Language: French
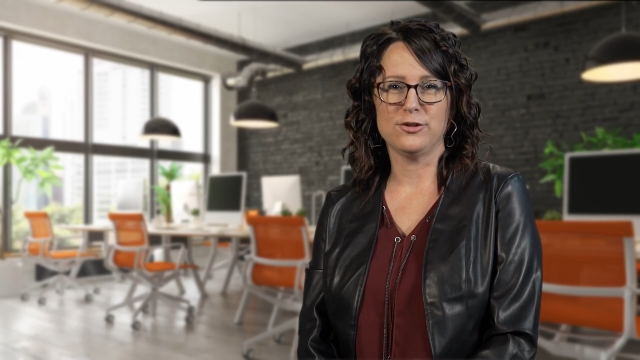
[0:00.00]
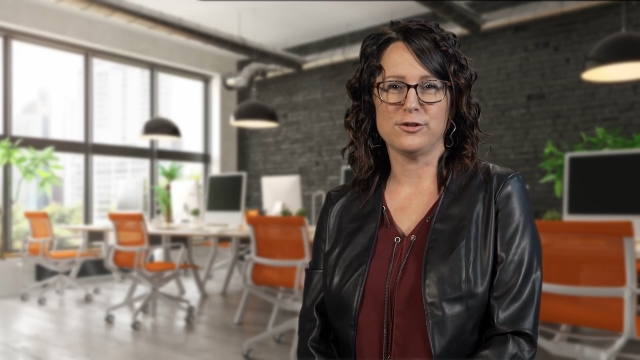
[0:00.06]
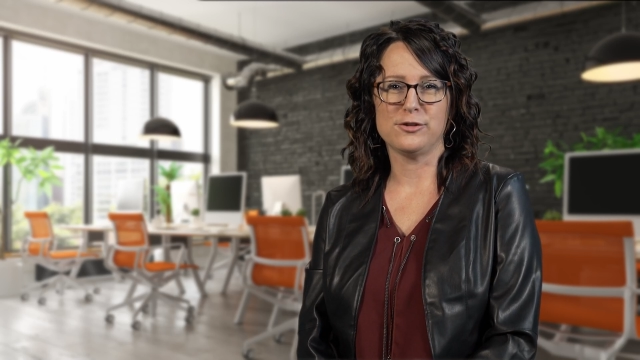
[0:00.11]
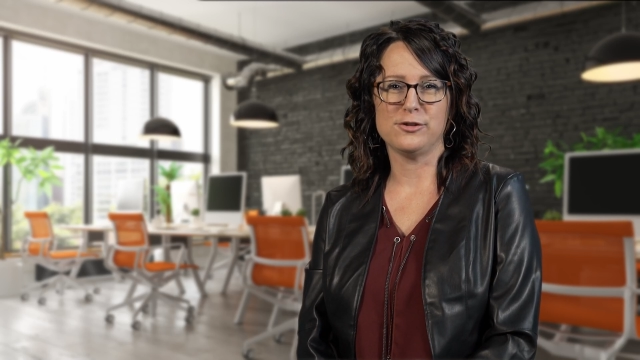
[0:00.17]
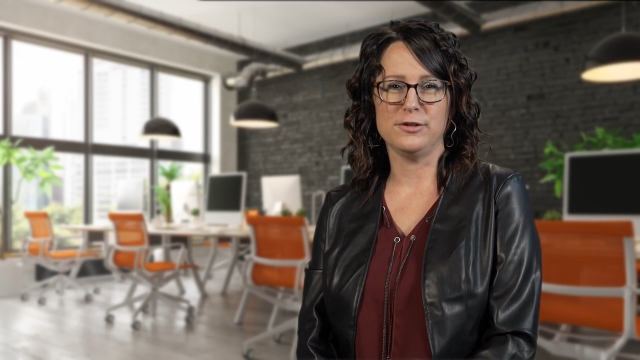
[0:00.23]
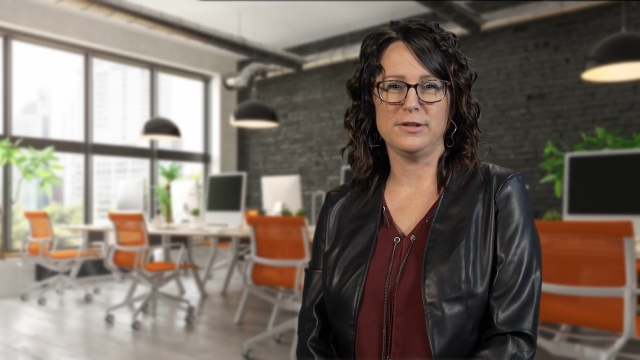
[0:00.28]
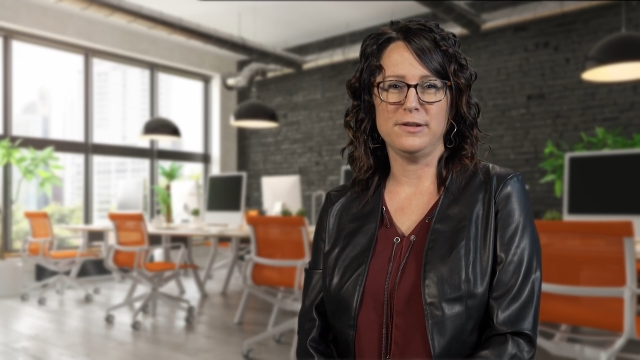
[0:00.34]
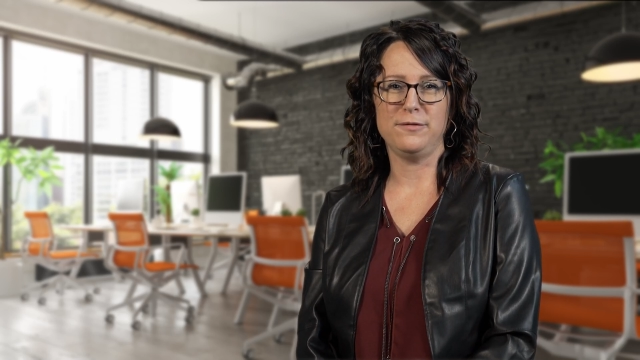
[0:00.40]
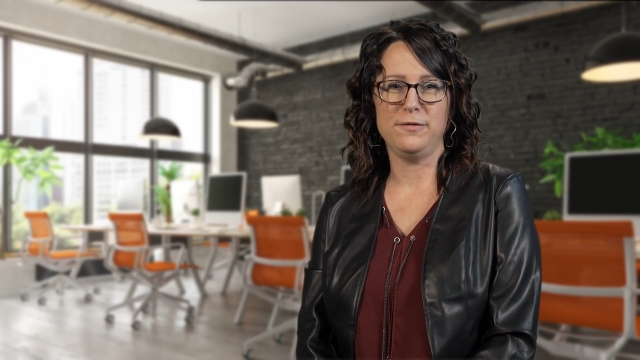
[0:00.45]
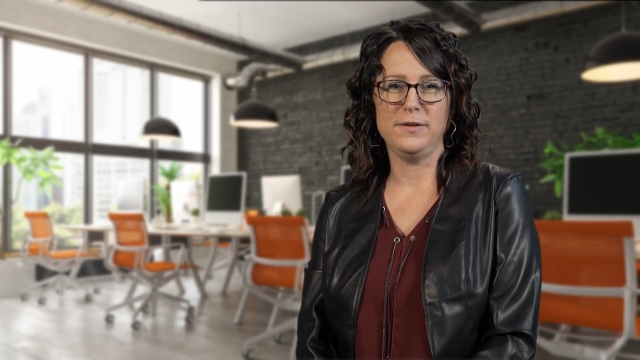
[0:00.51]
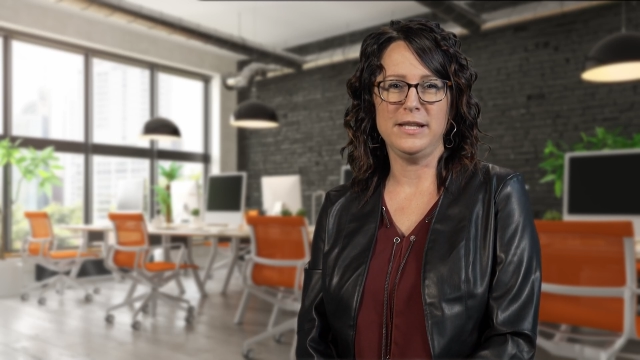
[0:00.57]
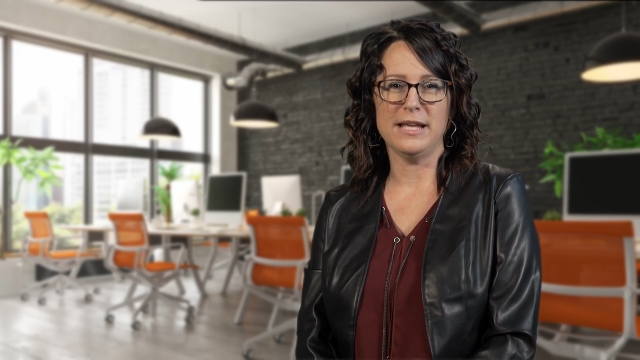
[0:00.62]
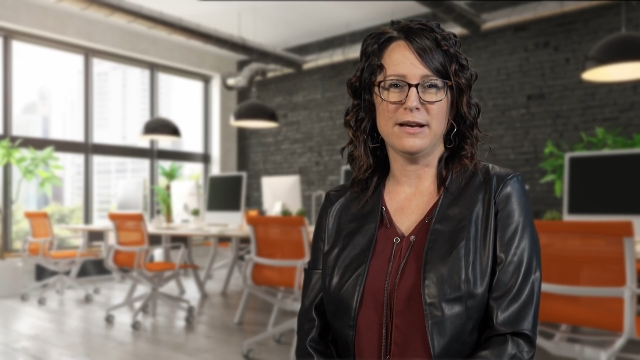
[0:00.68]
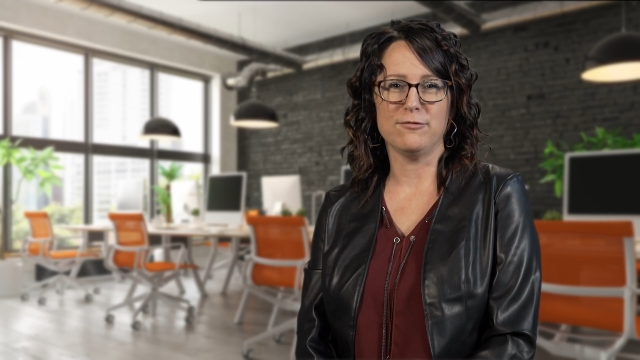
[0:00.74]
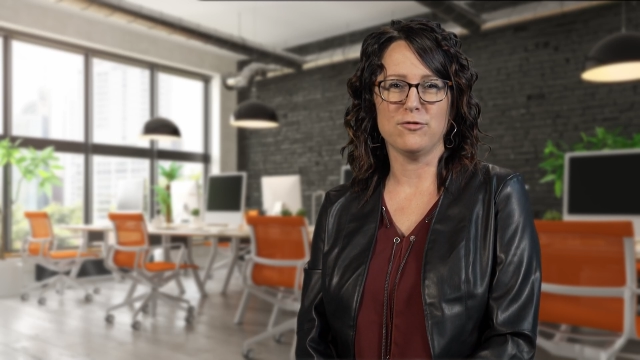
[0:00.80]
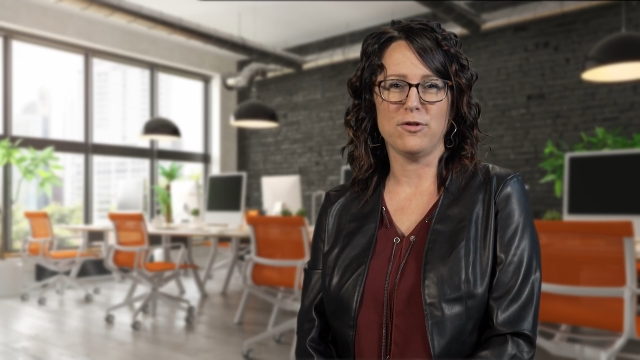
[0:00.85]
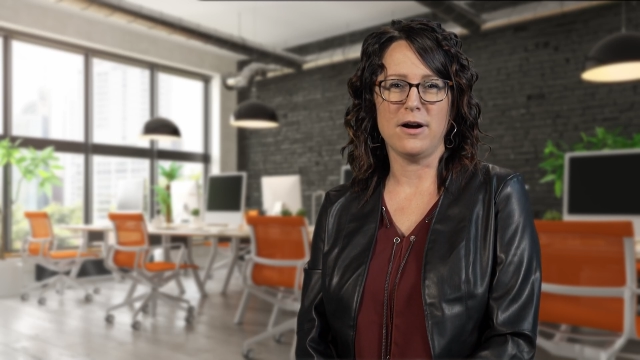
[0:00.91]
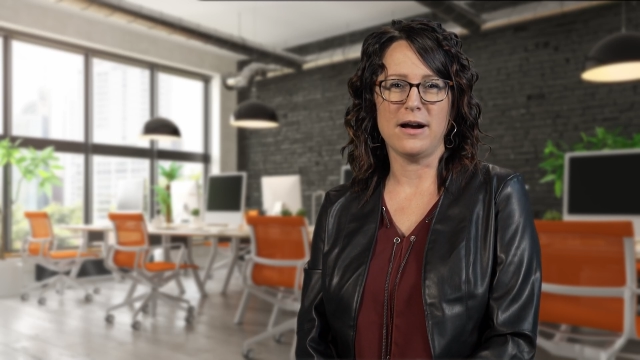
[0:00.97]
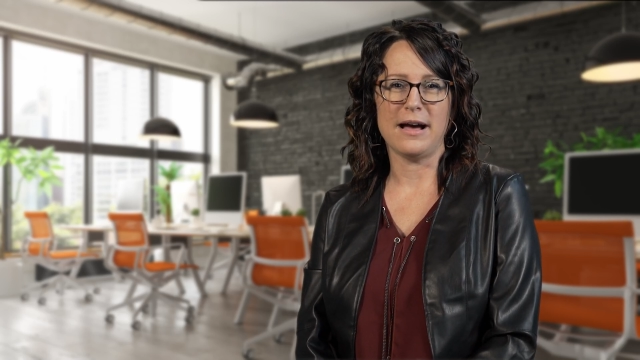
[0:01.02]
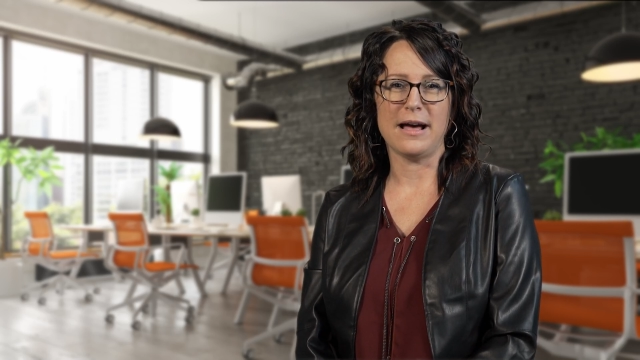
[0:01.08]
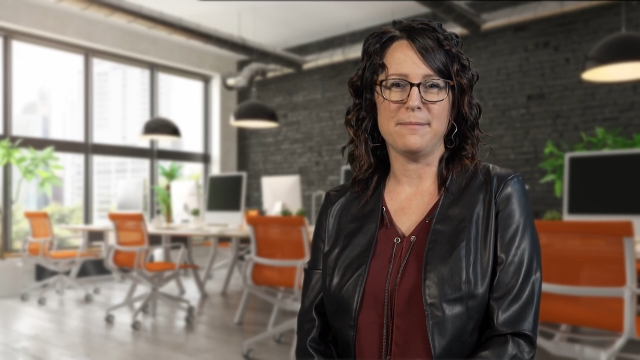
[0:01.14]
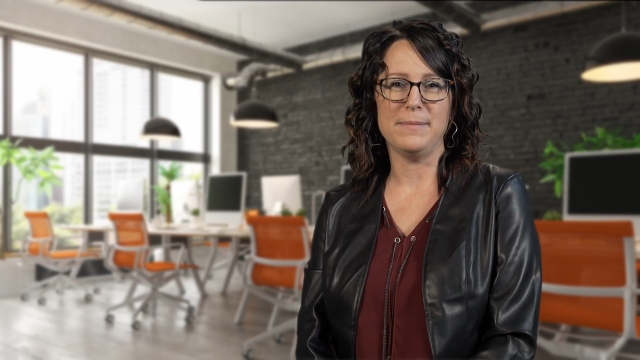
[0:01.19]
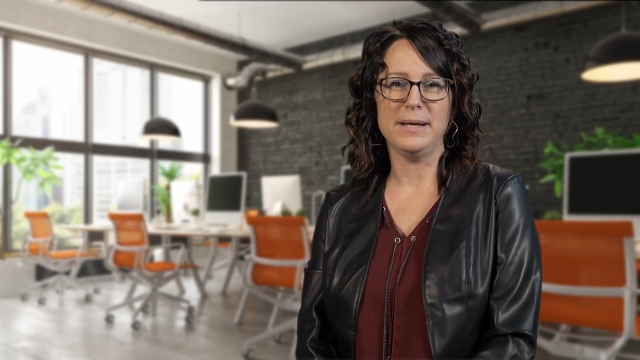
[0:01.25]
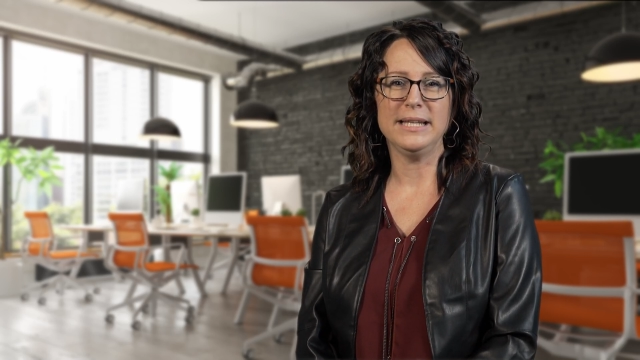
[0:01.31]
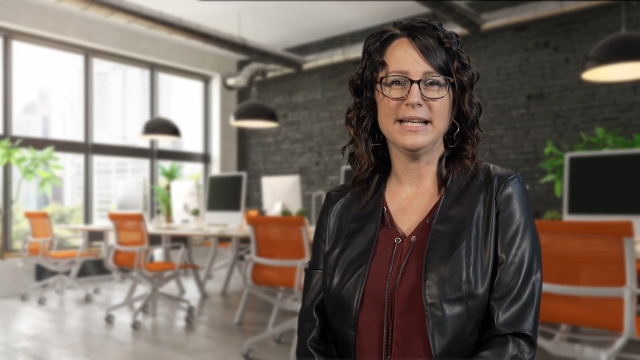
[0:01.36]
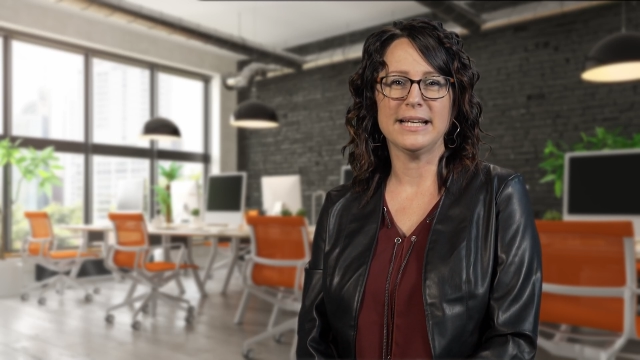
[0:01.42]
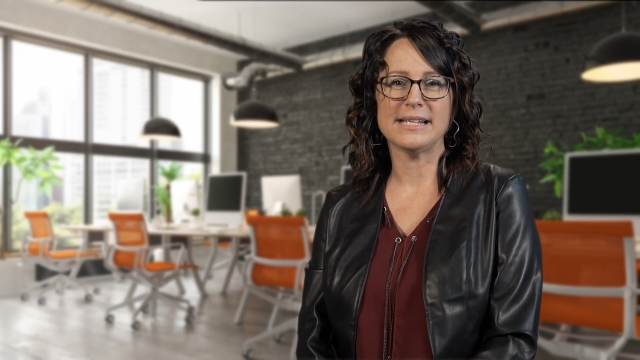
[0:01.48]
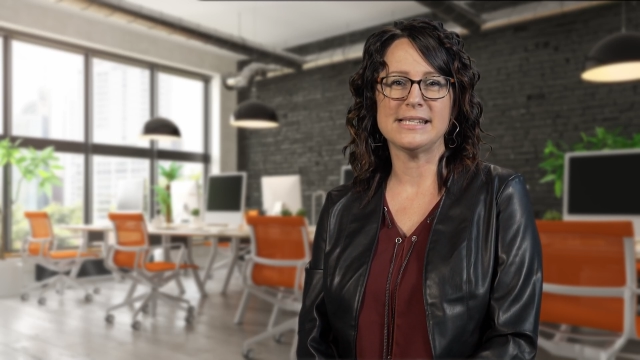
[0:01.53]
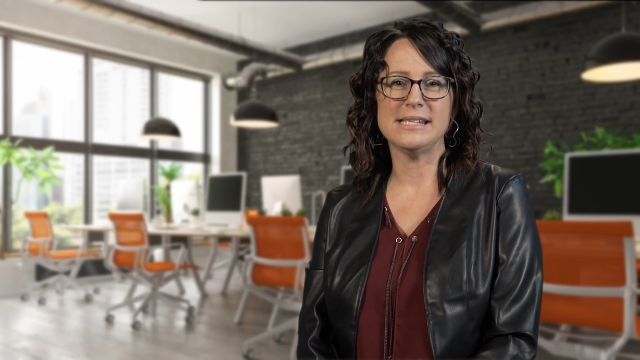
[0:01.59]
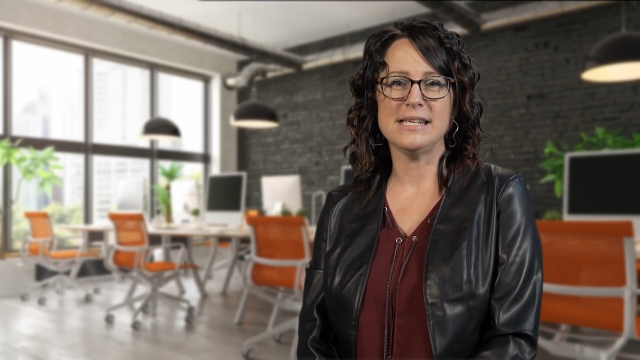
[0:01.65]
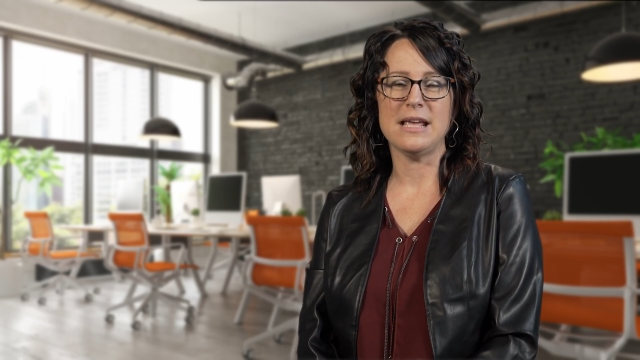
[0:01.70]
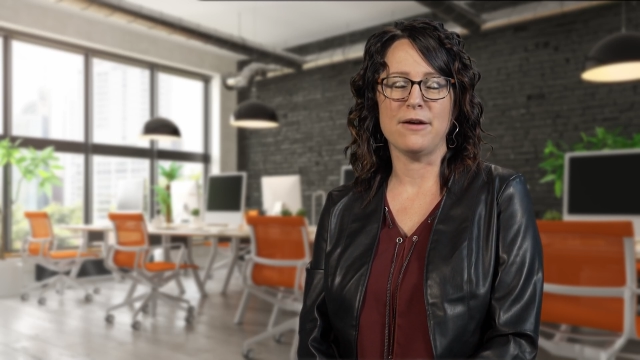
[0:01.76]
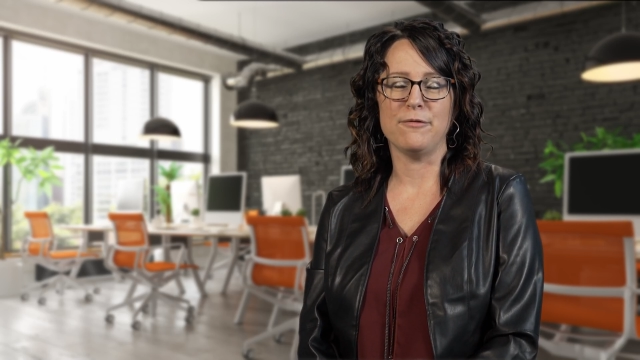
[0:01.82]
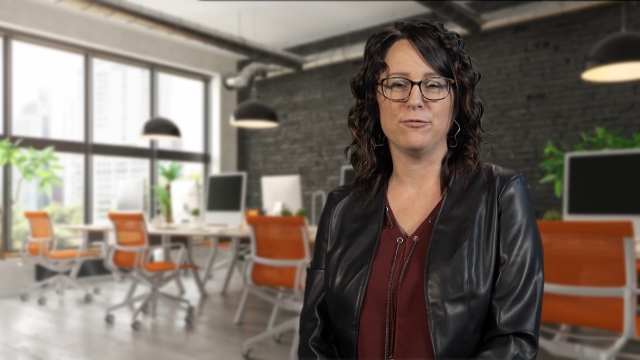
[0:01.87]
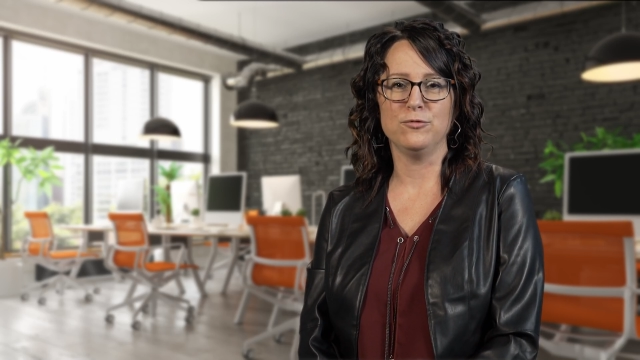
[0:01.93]
que ce défi d'avoir à
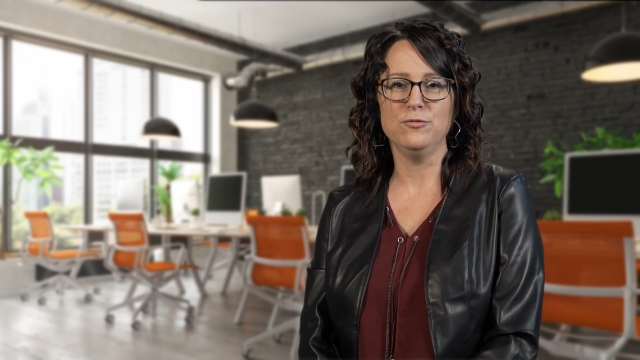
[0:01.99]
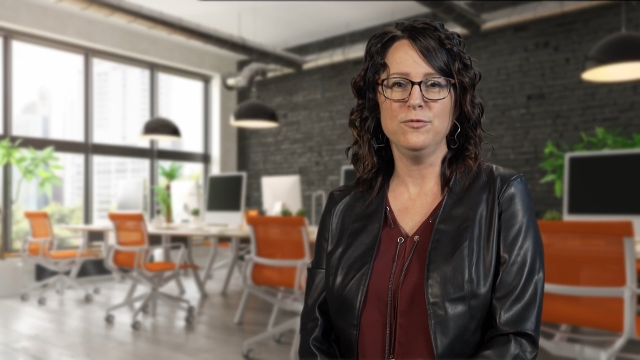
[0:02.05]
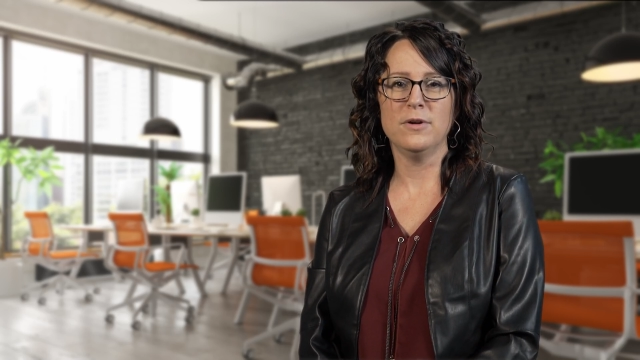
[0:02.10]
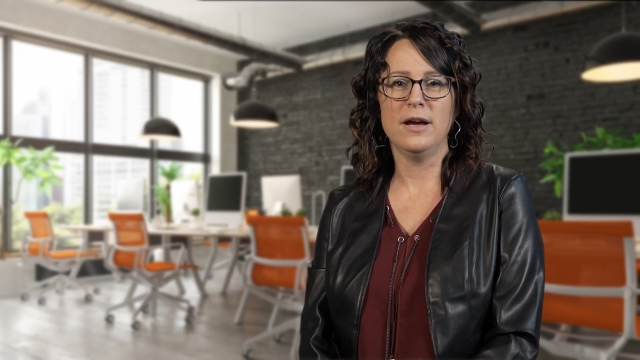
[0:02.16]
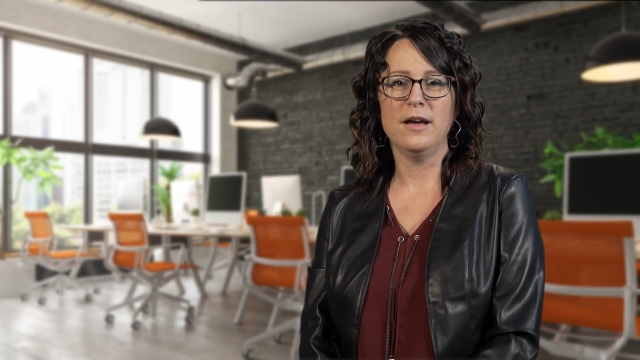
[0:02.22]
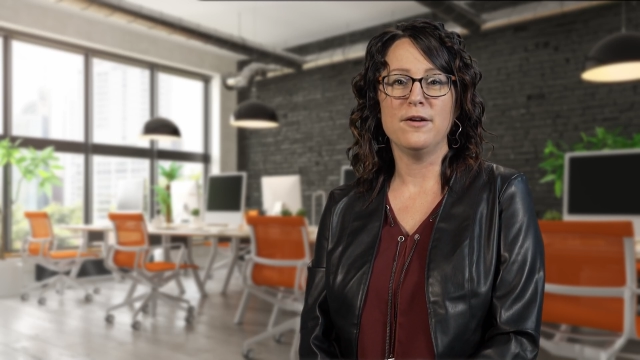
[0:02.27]
m'adresser à vous